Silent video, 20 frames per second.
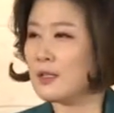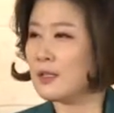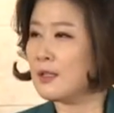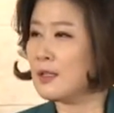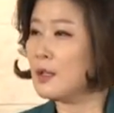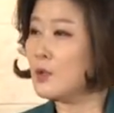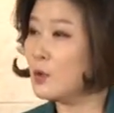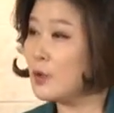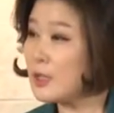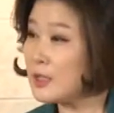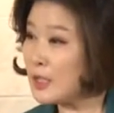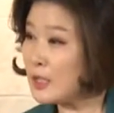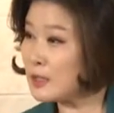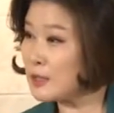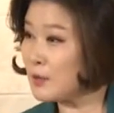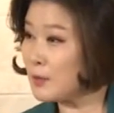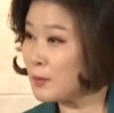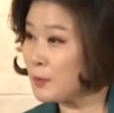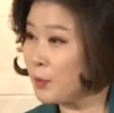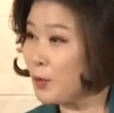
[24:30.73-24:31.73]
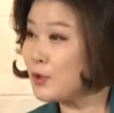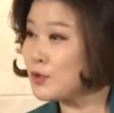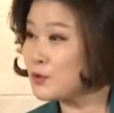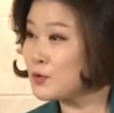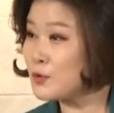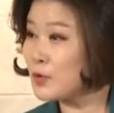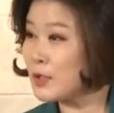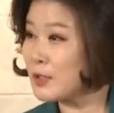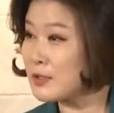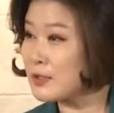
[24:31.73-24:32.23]
얘 놀랬다는 걸 보여준
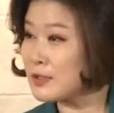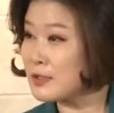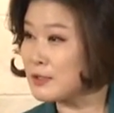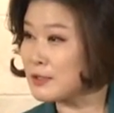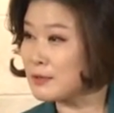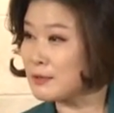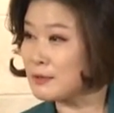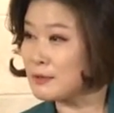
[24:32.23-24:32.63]
거예요, 지금.